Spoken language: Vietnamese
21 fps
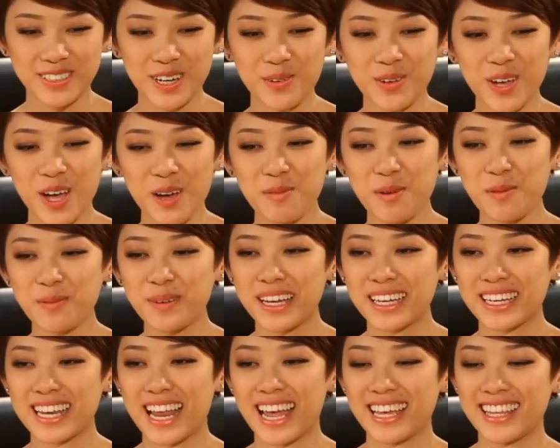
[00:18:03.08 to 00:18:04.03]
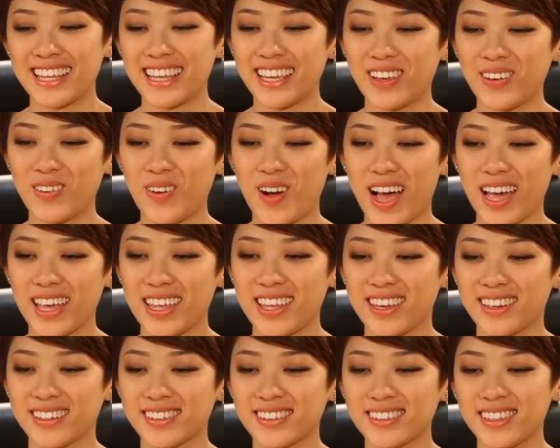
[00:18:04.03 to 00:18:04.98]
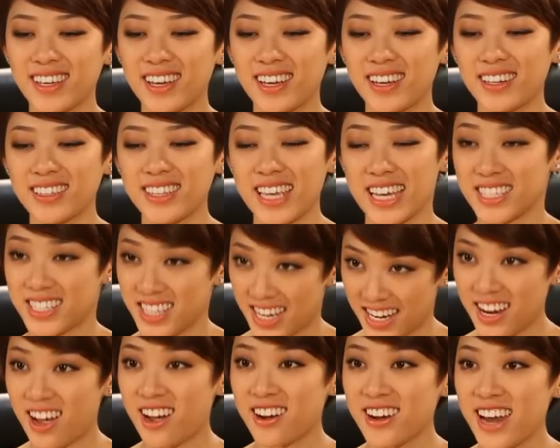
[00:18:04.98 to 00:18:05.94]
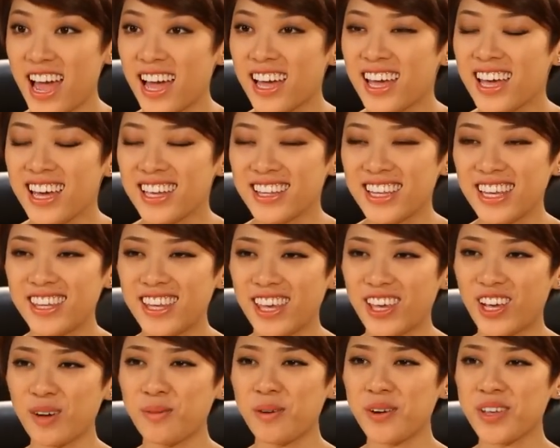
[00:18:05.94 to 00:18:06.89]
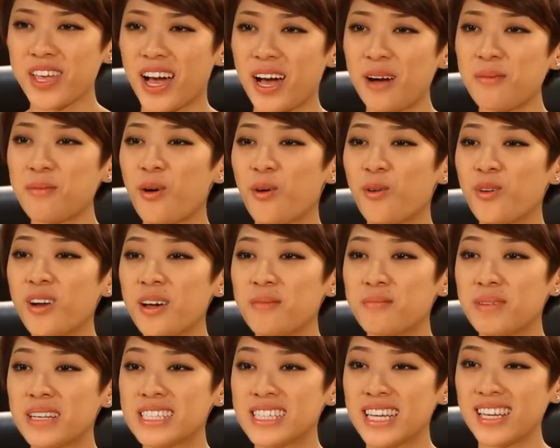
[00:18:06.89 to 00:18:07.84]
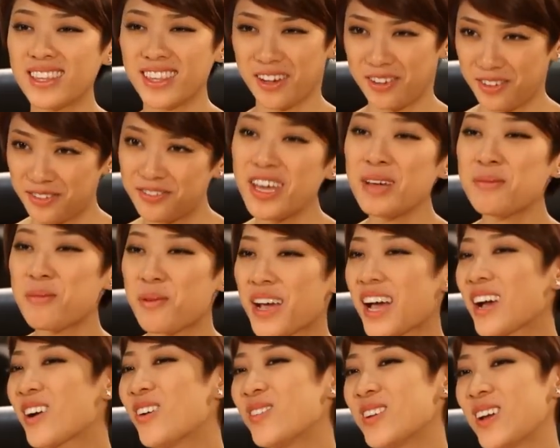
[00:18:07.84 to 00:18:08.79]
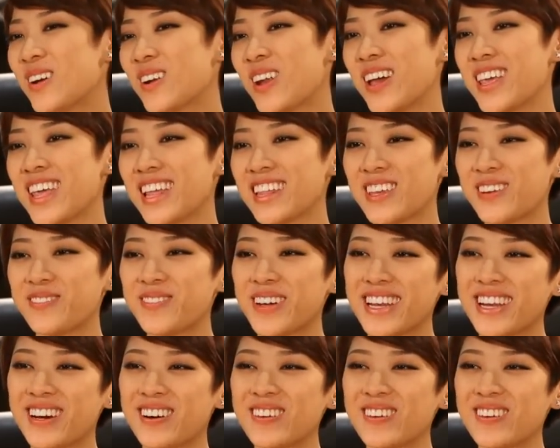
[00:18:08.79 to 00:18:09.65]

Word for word: Trong cái album lần này thì ngoài những uh, nhạc sĩ đó ra thì chị có bao giờ ấp ủ là mình sẽ tự viết một ca khúc nào đó dành cho mình